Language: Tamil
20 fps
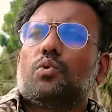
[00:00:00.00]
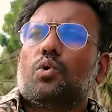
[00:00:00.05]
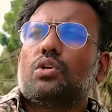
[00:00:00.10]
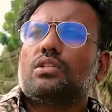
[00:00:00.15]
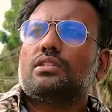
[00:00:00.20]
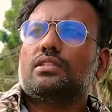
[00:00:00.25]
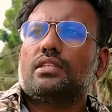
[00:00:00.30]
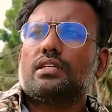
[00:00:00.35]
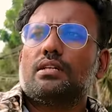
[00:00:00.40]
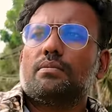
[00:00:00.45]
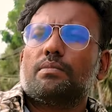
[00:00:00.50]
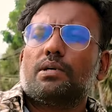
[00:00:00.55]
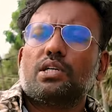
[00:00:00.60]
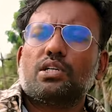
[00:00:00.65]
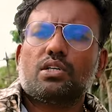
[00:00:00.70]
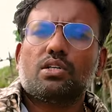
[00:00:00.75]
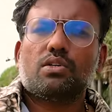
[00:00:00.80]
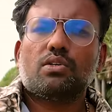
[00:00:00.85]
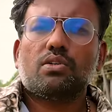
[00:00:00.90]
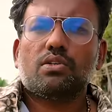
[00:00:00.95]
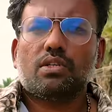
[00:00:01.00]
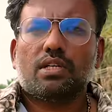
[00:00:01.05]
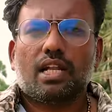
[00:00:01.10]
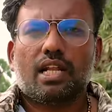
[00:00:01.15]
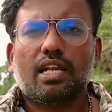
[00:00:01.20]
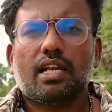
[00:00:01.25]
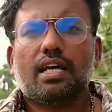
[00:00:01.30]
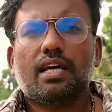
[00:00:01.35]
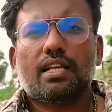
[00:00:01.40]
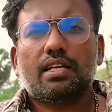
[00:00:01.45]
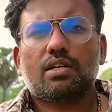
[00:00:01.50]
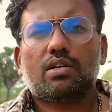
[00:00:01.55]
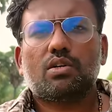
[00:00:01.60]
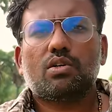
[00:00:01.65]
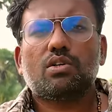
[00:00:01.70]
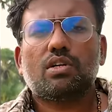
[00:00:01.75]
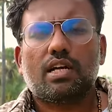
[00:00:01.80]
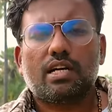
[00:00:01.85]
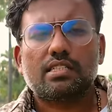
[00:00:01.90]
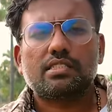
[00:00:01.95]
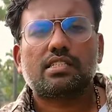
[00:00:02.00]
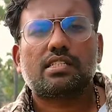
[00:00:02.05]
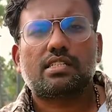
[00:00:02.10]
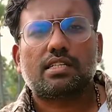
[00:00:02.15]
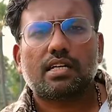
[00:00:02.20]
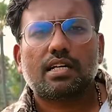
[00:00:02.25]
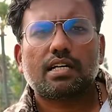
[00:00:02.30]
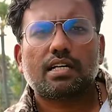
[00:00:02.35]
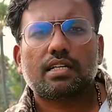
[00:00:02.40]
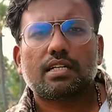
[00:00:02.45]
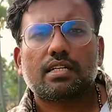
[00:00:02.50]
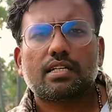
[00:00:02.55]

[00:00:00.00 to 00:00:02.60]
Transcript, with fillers: ஒருத்தர் மட்டும் நல்லா இருக்கணும்னு நினச்சிட்டா